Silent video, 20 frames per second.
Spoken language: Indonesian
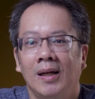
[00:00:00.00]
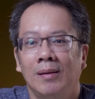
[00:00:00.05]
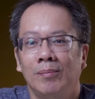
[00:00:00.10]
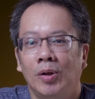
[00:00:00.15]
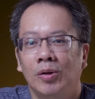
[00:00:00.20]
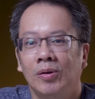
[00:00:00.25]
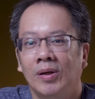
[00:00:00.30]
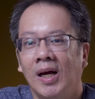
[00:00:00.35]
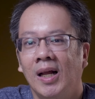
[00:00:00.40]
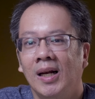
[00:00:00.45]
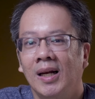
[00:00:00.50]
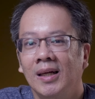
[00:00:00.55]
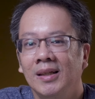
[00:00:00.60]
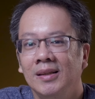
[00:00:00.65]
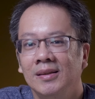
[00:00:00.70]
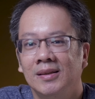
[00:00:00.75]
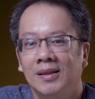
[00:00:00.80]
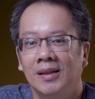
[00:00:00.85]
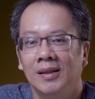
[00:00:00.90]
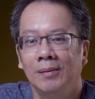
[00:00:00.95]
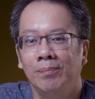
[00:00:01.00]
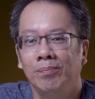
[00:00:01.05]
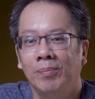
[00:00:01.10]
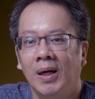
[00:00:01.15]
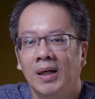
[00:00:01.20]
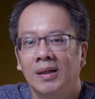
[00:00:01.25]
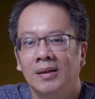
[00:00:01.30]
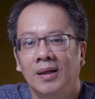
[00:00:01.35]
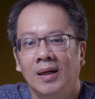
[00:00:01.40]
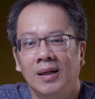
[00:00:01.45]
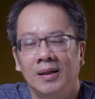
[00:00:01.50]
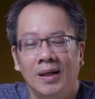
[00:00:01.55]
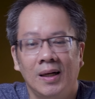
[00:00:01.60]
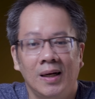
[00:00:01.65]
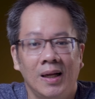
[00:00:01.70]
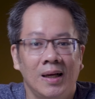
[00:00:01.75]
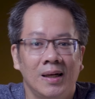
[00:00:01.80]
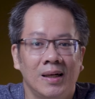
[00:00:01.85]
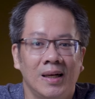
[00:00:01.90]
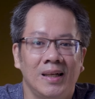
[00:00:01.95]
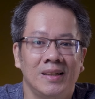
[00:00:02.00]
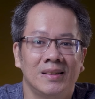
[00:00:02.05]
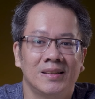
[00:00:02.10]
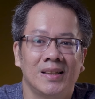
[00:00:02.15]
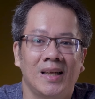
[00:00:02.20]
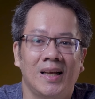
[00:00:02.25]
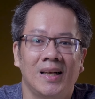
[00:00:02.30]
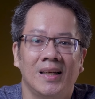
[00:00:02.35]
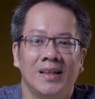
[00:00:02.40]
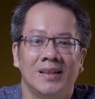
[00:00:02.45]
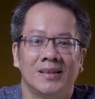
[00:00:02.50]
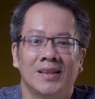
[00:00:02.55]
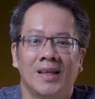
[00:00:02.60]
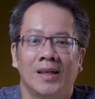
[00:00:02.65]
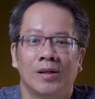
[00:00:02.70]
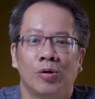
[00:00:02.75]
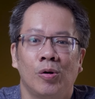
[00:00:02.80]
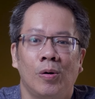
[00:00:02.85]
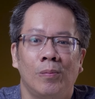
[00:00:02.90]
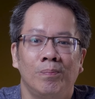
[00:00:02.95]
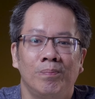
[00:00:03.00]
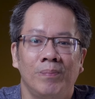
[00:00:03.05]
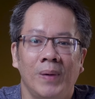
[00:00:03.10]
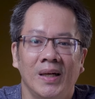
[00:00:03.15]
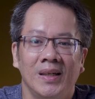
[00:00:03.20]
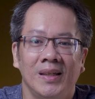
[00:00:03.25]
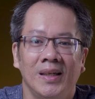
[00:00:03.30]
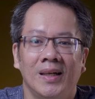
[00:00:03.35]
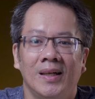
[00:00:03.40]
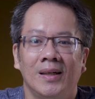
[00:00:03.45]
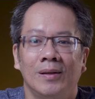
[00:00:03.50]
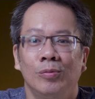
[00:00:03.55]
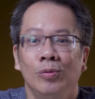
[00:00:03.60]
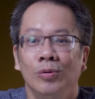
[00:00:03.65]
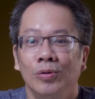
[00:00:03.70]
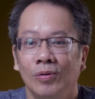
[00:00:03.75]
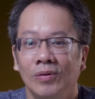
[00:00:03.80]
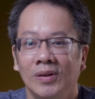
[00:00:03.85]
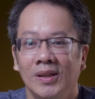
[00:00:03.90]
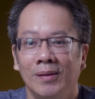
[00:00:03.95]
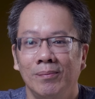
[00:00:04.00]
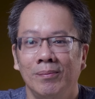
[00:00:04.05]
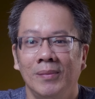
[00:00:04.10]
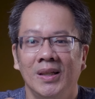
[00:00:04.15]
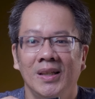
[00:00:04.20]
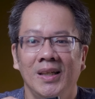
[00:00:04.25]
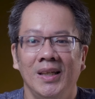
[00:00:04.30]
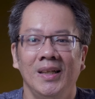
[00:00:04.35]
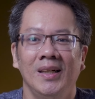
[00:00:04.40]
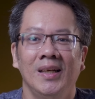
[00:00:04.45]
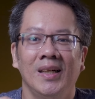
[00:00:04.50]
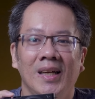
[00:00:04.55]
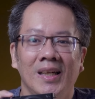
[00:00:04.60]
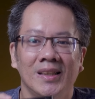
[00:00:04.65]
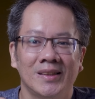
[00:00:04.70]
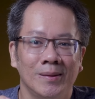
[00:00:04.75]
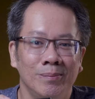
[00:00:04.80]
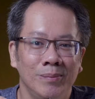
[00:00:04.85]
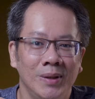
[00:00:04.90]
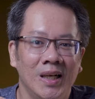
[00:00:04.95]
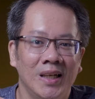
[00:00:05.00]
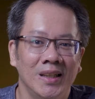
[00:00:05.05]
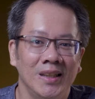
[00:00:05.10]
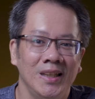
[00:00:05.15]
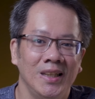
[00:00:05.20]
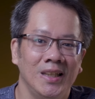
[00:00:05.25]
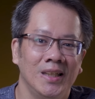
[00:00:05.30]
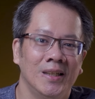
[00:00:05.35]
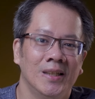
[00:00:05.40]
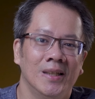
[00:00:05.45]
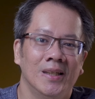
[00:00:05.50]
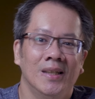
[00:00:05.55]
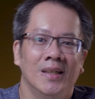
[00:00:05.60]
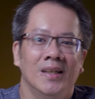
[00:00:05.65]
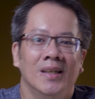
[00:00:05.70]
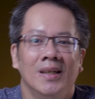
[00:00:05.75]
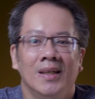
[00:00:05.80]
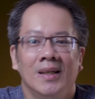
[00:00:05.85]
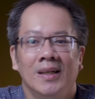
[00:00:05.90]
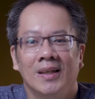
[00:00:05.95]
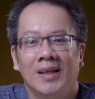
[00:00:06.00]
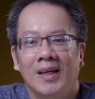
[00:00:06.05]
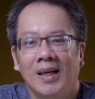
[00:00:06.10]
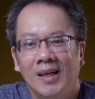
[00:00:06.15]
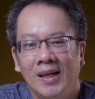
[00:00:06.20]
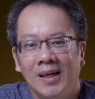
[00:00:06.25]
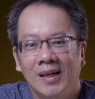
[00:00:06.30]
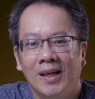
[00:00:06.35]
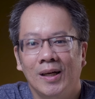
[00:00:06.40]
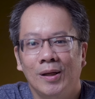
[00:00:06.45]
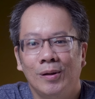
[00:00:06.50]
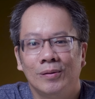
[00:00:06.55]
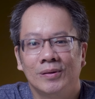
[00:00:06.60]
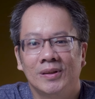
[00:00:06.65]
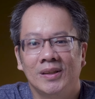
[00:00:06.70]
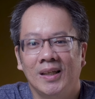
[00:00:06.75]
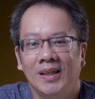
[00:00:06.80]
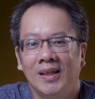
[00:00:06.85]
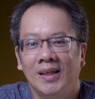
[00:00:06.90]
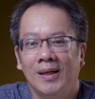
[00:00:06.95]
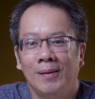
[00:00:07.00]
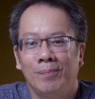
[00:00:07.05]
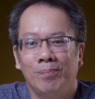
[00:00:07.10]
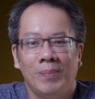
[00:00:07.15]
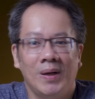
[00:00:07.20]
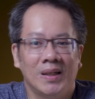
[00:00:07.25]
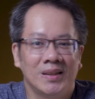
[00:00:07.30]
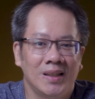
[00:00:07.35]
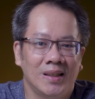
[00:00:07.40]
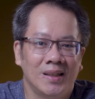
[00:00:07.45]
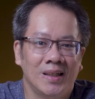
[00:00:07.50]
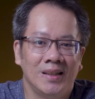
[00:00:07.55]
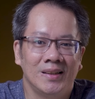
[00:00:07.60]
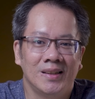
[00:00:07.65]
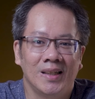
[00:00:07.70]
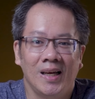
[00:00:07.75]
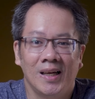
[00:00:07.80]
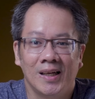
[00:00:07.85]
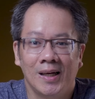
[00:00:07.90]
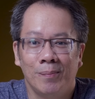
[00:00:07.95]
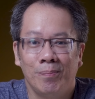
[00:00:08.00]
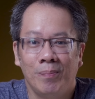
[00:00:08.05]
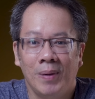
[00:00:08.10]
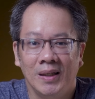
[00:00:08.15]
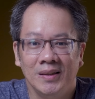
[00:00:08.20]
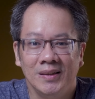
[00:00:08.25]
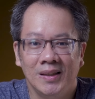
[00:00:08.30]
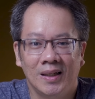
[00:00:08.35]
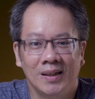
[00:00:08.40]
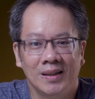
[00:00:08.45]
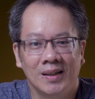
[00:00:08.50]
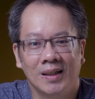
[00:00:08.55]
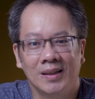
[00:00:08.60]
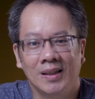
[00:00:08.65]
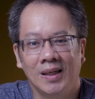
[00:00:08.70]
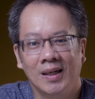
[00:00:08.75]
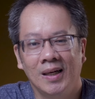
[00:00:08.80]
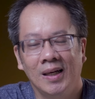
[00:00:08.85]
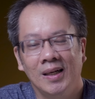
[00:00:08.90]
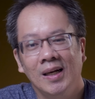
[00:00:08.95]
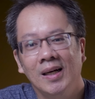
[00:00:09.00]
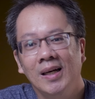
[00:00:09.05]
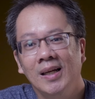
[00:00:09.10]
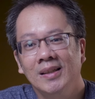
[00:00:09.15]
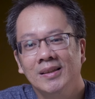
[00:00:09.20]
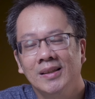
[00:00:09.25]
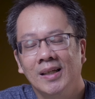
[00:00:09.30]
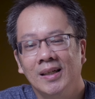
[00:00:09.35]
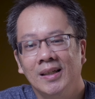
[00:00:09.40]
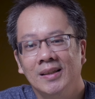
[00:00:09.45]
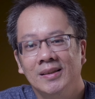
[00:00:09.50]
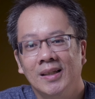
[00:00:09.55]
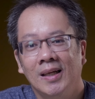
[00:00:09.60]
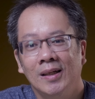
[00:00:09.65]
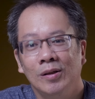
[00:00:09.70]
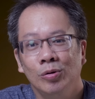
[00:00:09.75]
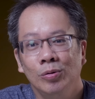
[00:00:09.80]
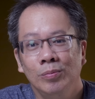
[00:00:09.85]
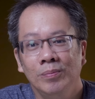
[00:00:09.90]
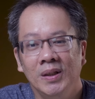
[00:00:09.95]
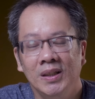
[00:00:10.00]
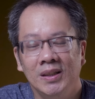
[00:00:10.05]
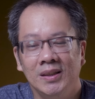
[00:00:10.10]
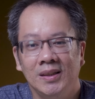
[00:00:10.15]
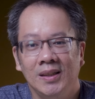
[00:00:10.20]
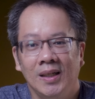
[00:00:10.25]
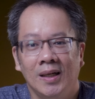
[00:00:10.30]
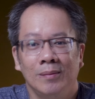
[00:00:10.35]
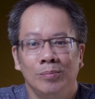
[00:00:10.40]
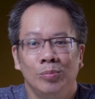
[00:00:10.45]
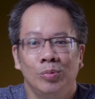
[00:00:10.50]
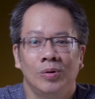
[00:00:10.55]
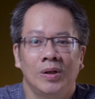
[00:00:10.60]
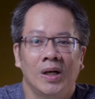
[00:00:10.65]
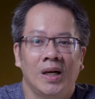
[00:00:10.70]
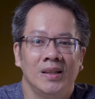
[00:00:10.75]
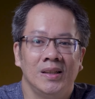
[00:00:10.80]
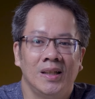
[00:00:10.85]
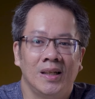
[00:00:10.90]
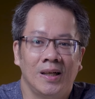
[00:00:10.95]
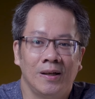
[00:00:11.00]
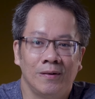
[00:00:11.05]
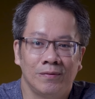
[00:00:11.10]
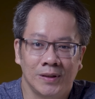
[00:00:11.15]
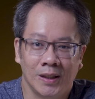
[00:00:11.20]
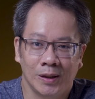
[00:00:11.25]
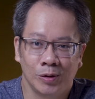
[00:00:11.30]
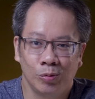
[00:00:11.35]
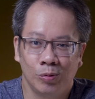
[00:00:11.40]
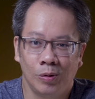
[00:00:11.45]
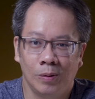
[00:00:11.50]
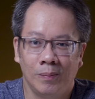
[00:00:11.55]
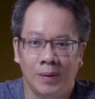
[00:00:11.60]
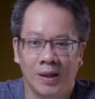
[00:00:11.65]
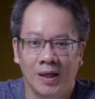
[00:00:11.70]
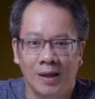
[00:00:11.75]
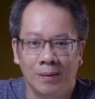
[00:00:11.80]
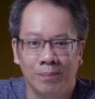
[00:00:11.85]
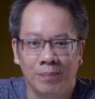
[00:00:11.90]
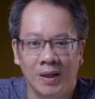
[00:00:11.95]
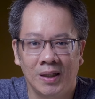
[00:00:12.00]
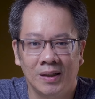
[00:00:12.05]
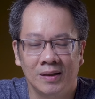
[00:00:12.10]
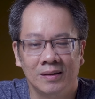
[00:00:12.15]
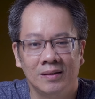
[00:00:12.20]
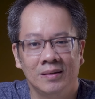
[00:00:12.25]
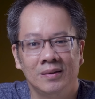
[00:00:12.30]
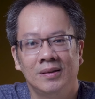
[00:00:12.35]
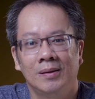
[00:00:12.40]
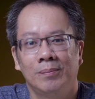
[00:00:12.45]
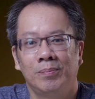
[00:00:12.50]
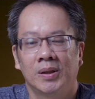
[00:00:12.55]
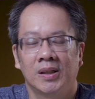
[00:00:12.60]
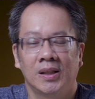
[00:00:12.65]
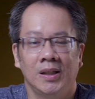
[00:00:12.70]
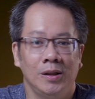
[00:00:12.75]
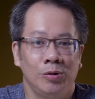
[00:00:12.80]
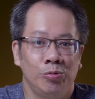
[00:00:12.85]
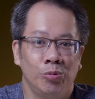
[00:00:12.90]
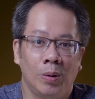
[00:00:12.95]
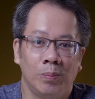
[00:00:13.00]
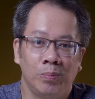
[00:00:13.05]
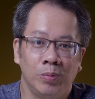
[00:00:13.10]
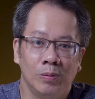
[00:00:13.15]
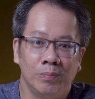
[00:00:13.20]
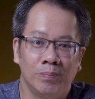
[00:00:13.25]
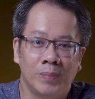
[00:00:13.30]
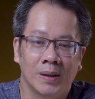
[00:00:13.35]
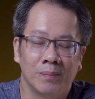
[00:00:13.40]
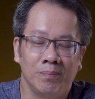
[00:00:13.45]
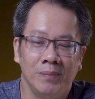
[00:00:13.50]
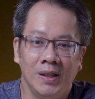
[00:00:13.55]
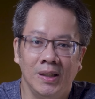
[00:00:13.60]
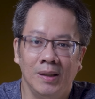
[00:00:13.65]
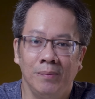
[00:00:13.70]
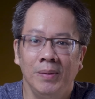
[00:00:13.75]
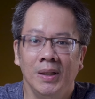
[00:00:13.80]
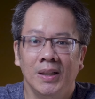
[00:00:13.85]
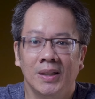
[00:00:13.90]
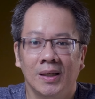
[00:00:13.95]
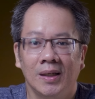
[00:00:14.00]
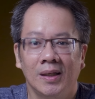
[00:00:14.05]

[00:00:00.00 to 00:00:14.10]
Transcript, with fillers: L Alliance ke depan adalah lensa-lensa compactnya untuk nemenin S9 ini. Karena kalau saya pasang lensa yang agak panjang, katakanlah lensa-lensa Lumix yang bukannya f1.8 seperti 24 mm